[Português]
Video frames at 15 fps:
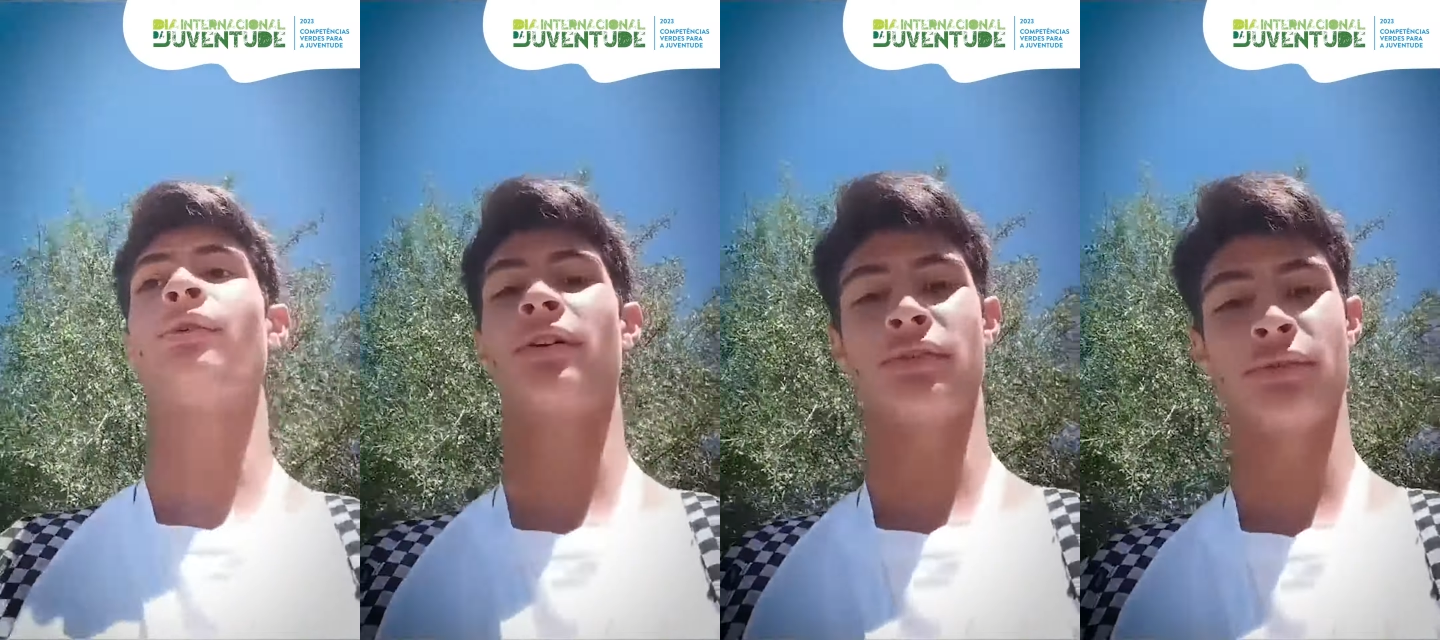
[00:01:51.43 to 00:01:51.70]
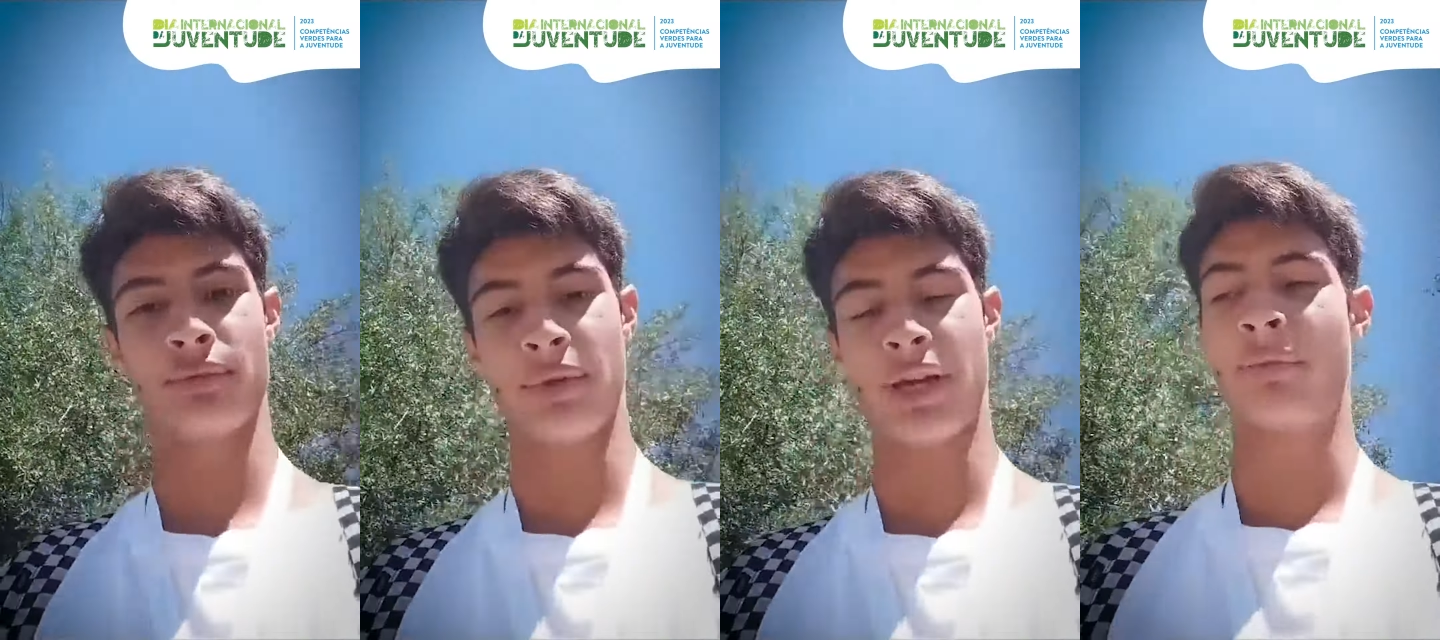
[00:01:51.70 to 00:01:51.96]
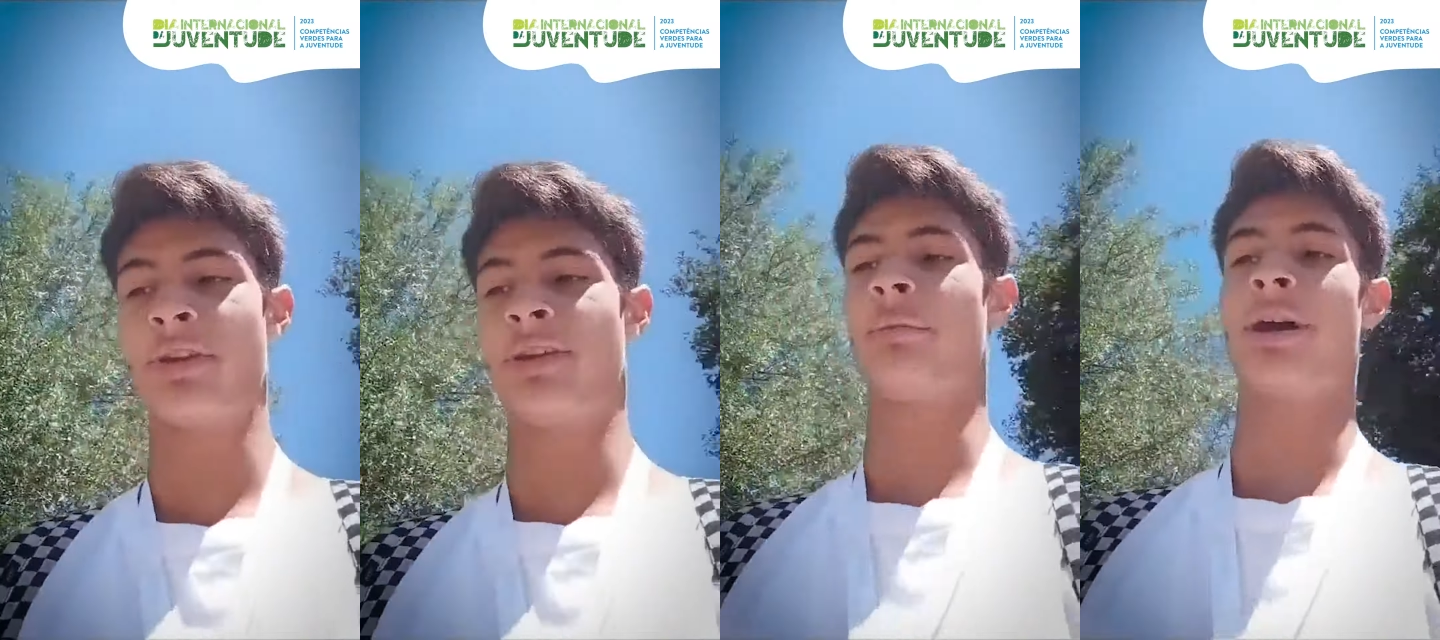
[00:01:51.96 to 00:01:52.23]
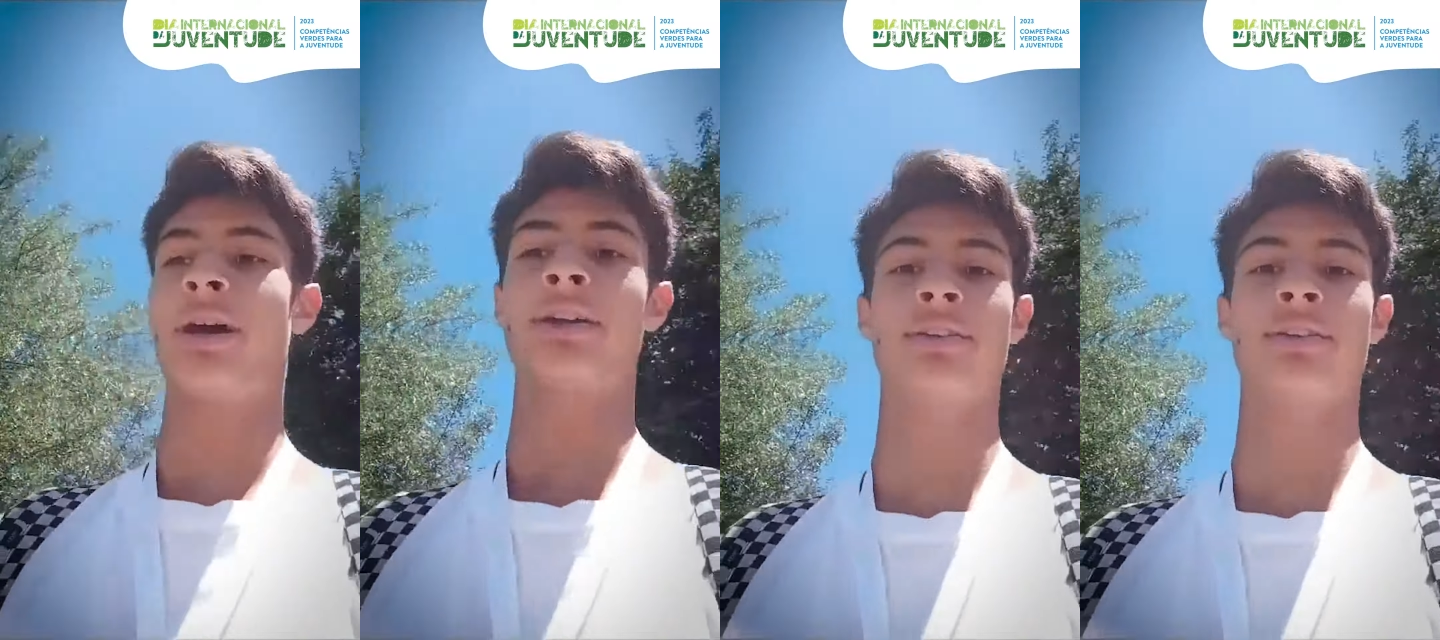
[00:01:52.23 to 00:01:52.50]
gosto, amo
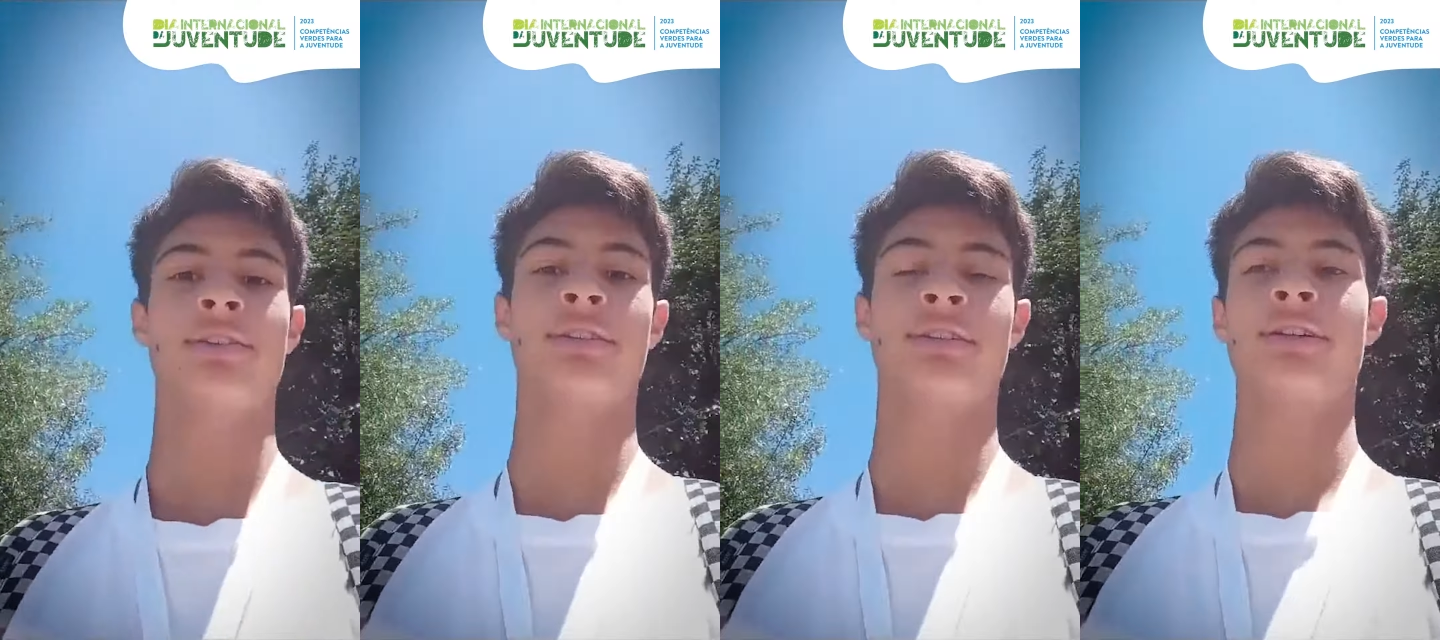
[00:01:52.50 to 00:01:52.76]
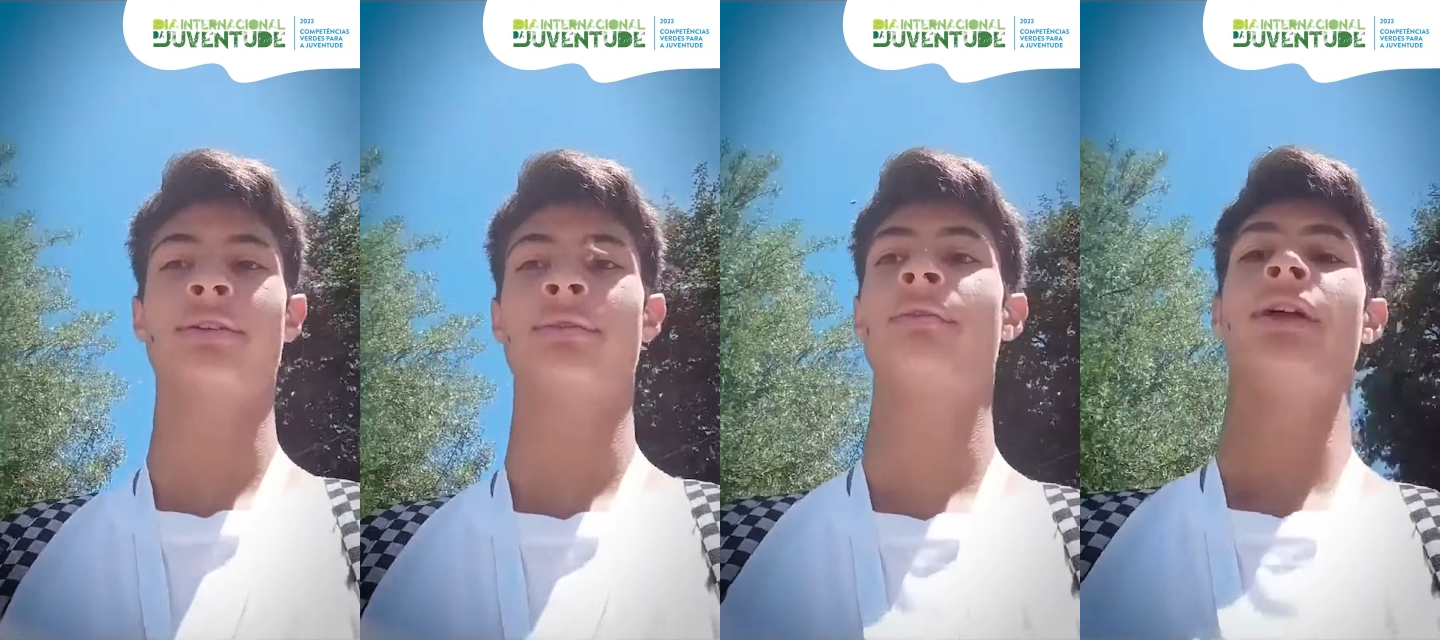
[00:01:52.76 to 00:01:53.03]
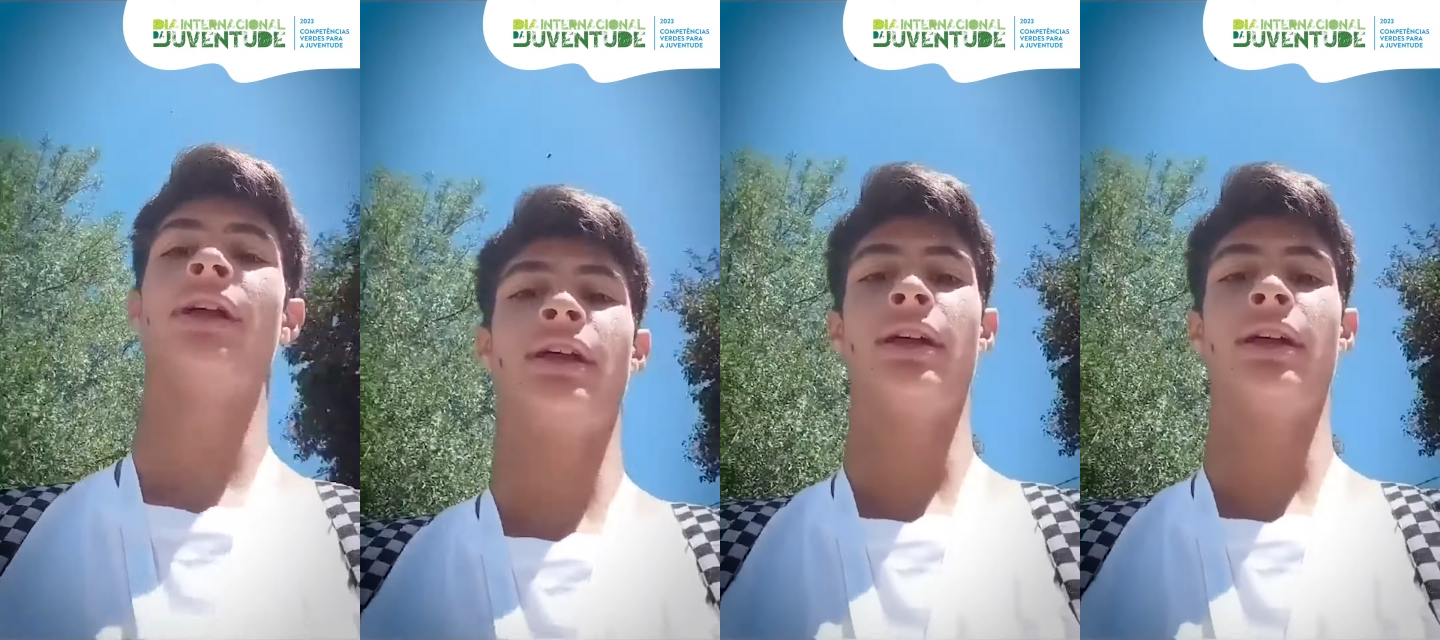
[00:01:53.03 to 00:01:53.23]
animais, então